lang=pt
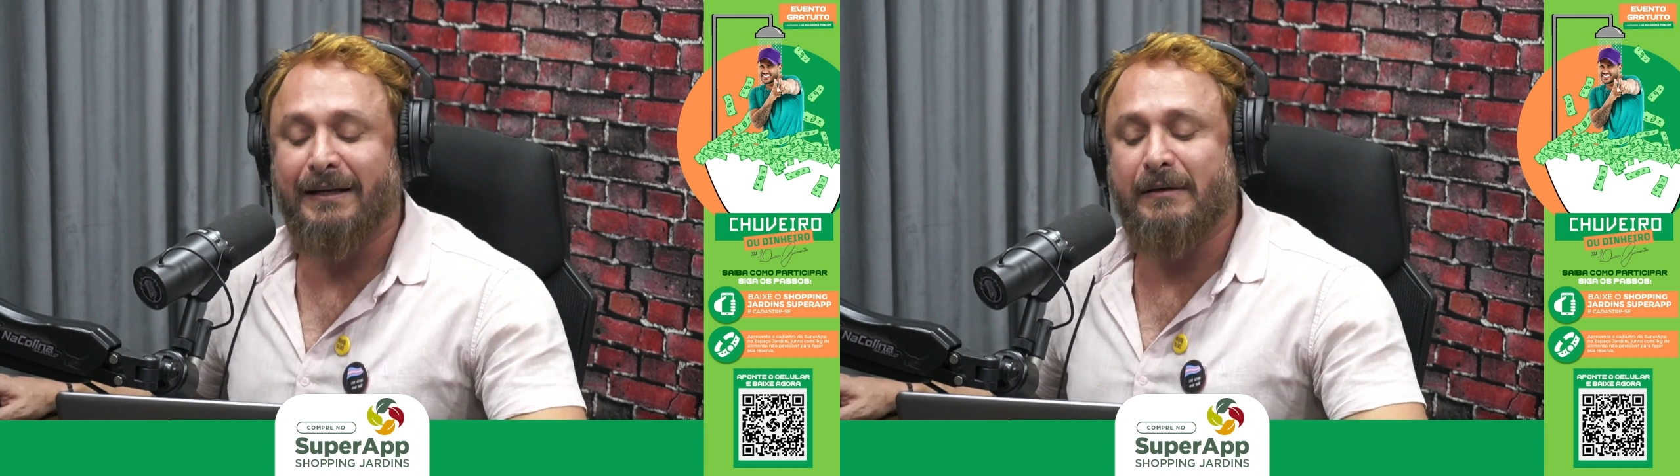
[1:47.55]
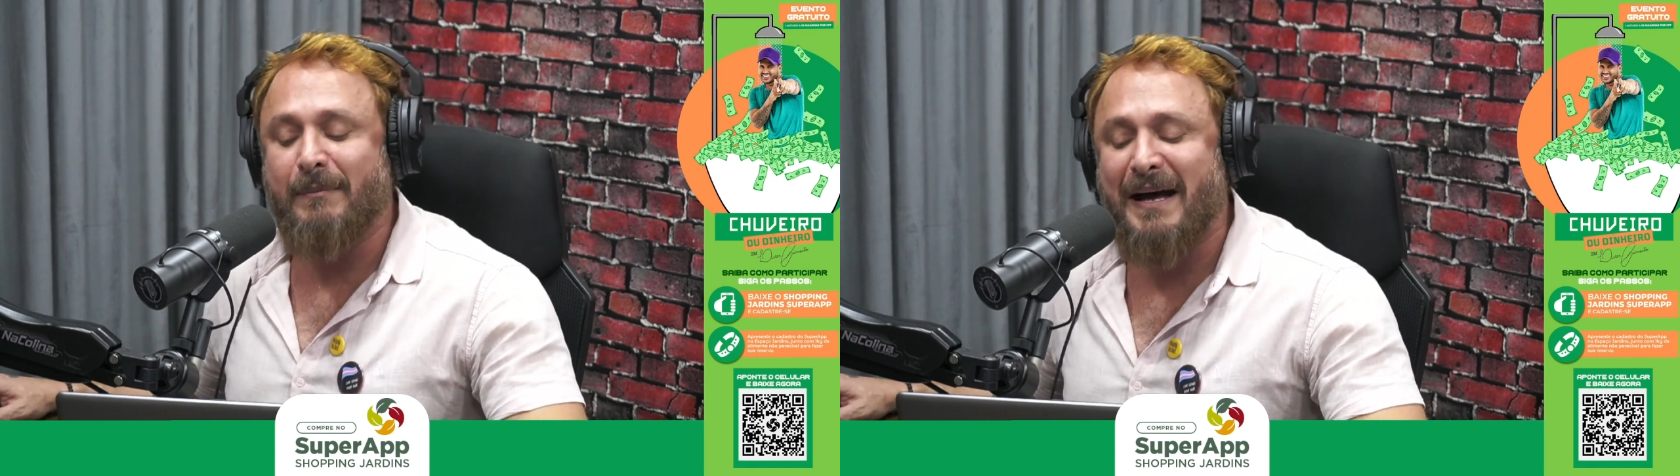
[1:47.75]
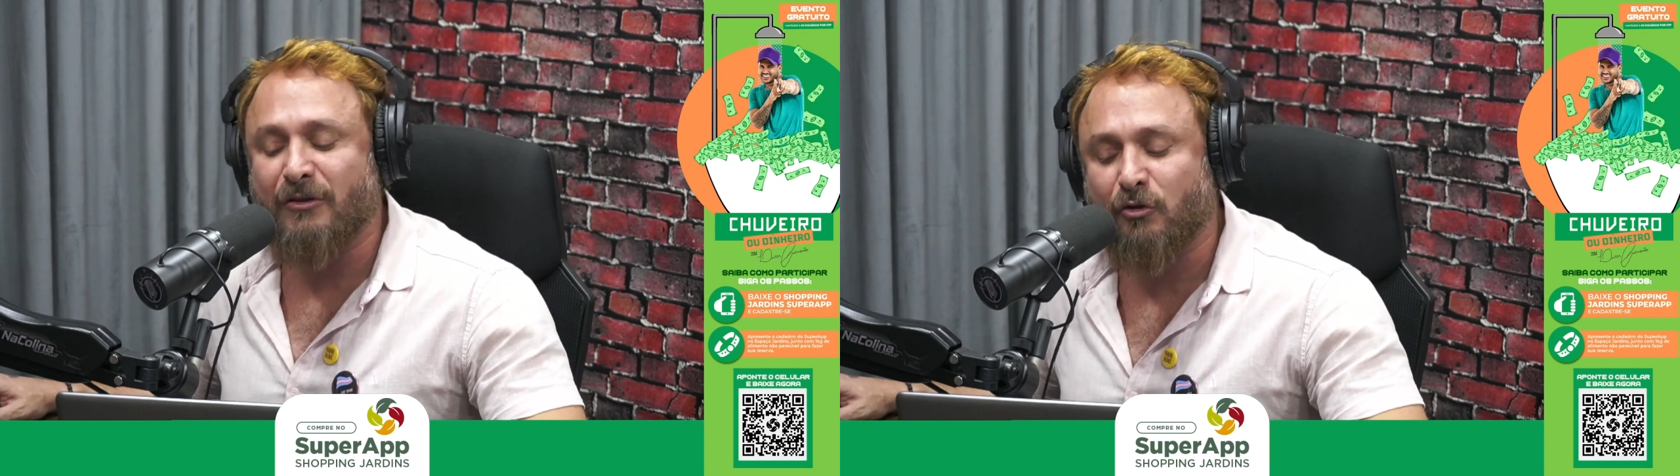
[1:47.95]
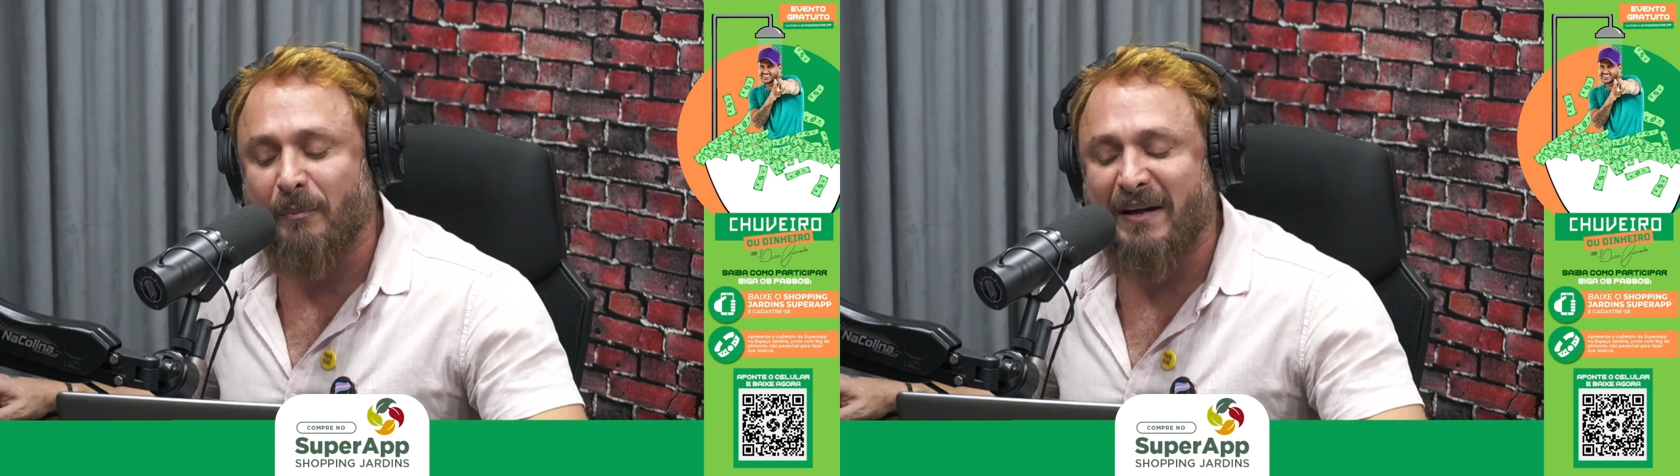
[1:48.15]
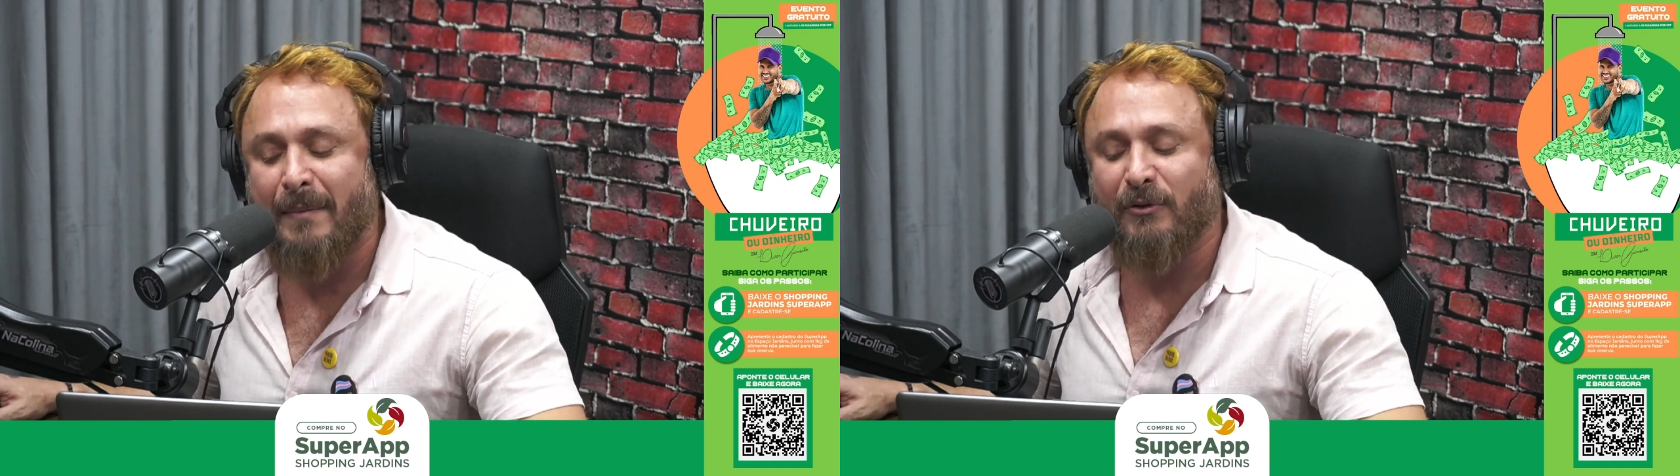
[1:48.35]
e baixe o
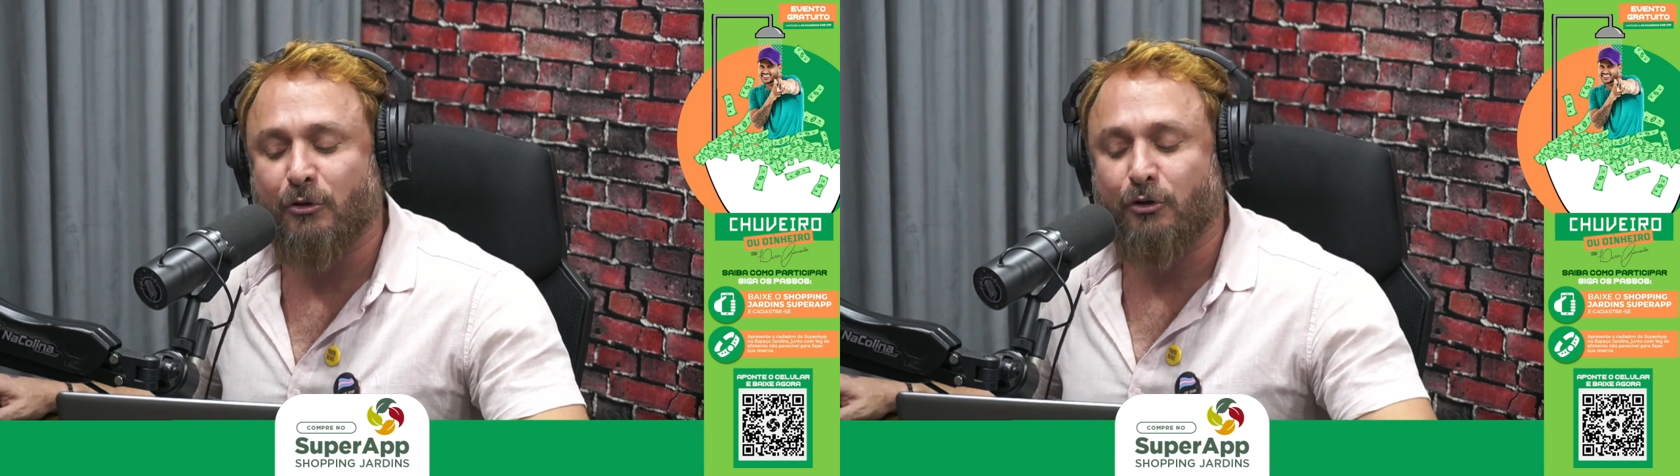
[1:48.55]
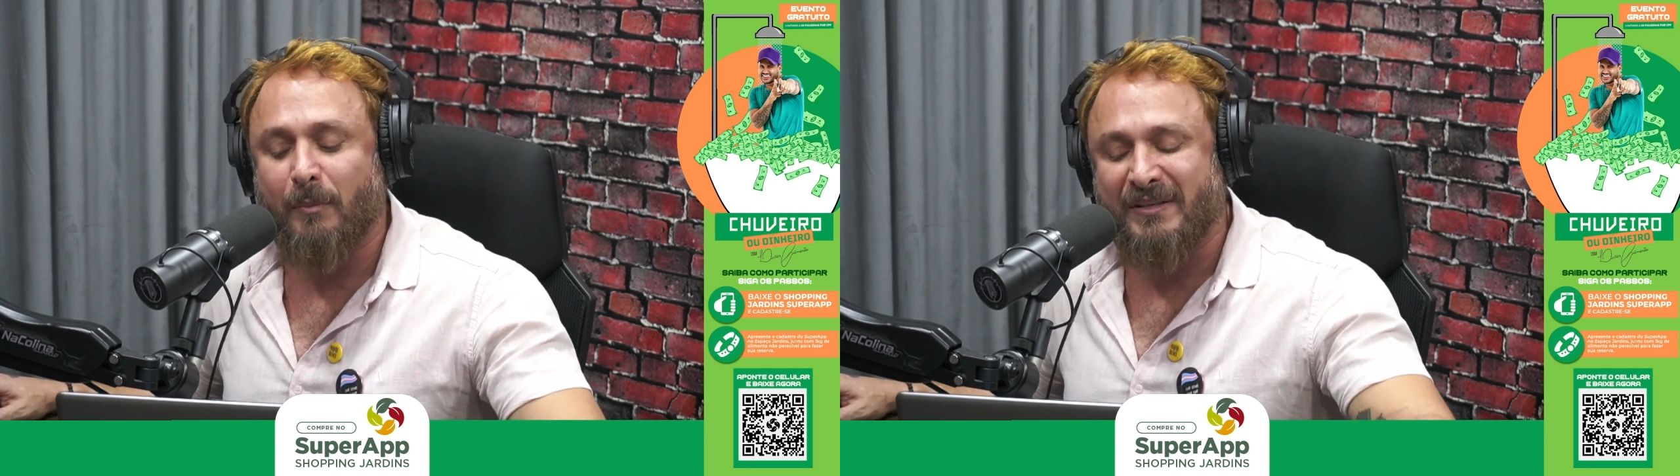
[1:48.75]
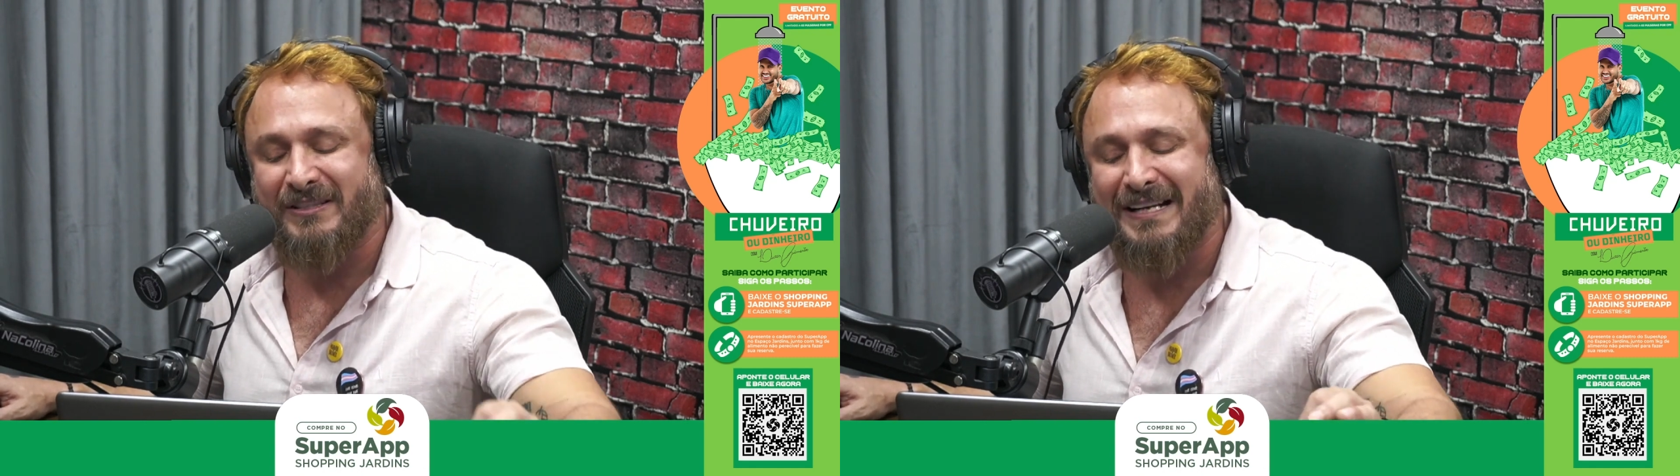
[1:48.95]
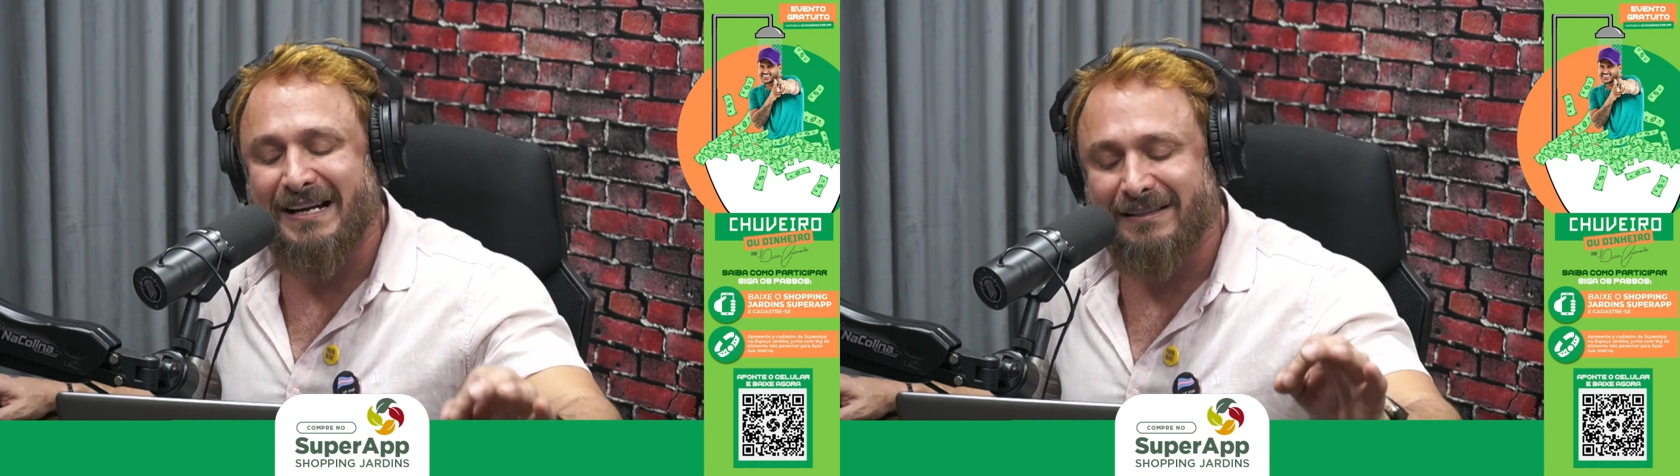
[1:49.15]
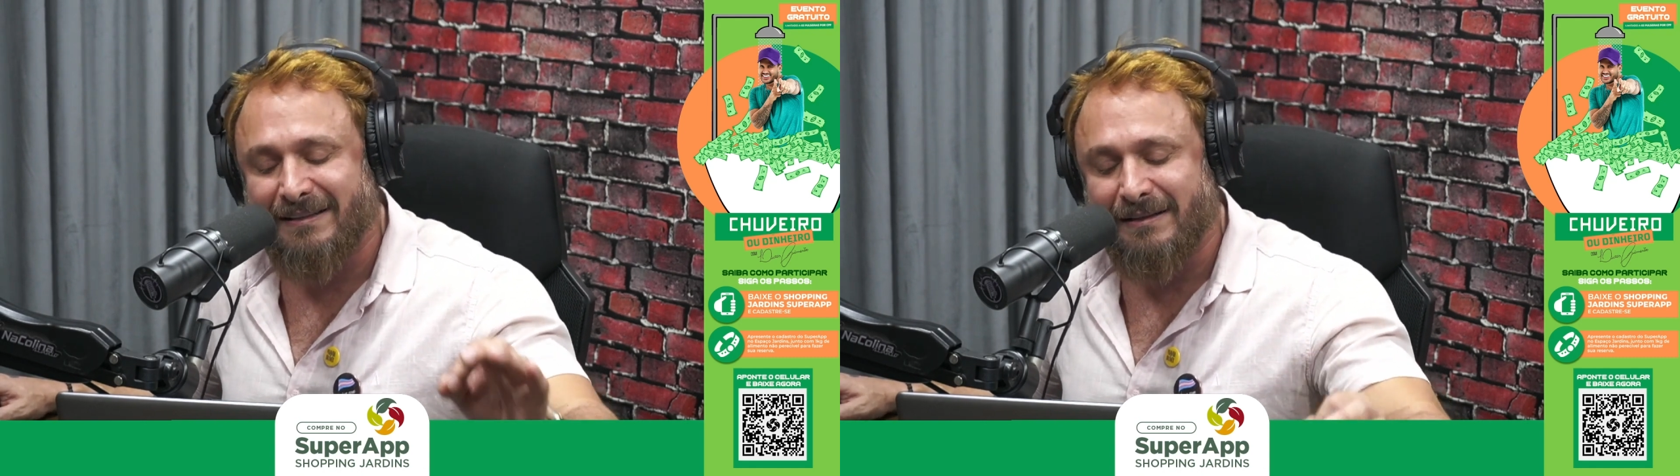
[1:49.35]
super app do Shopping
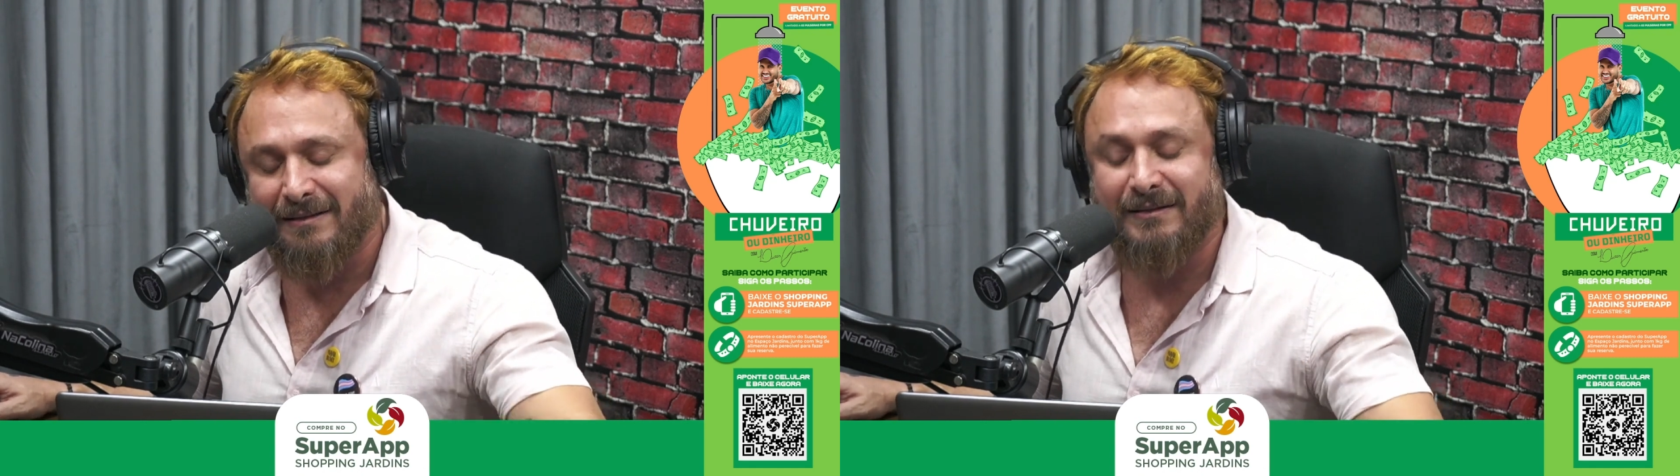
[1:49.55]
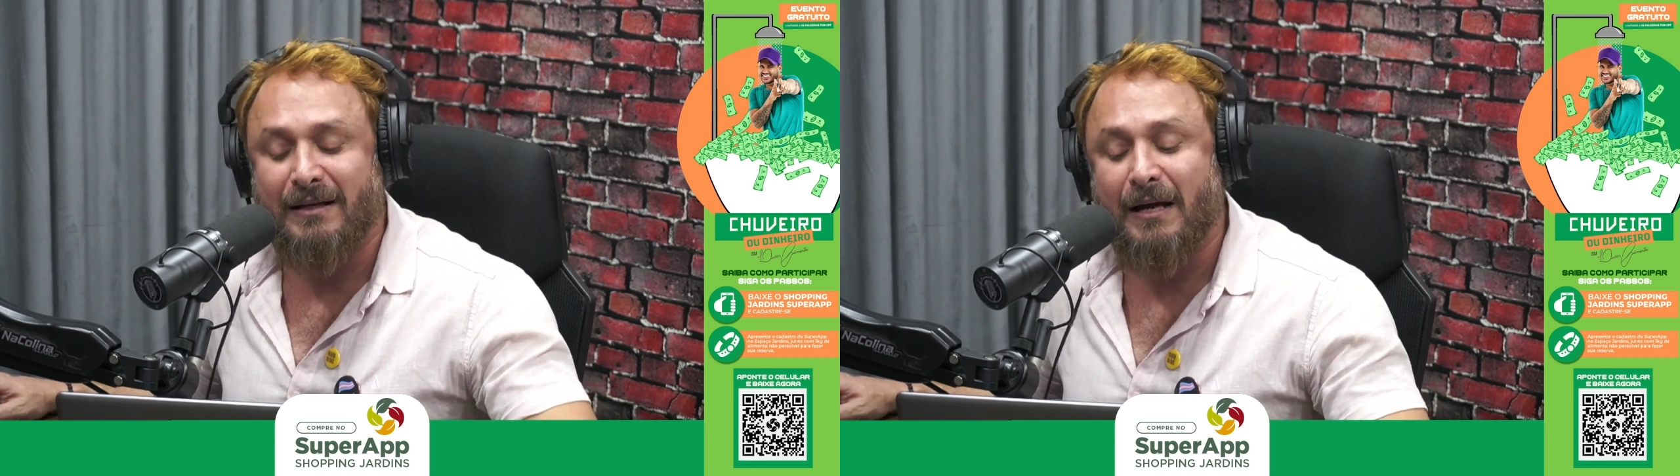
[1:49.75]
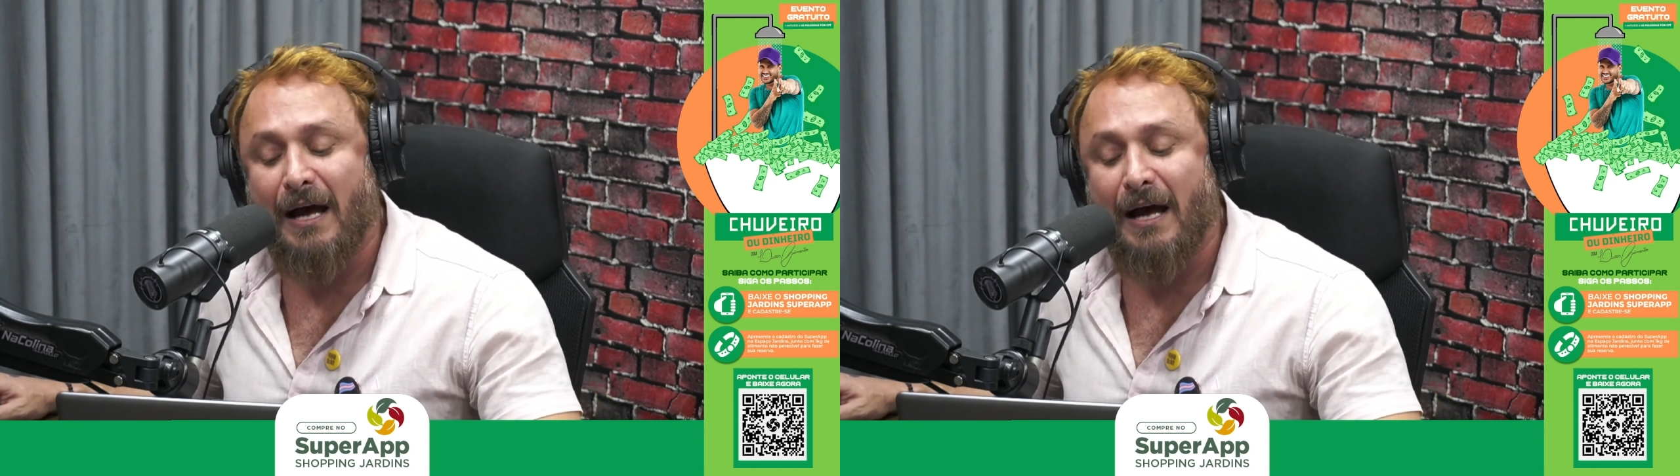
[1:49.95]
Jardins.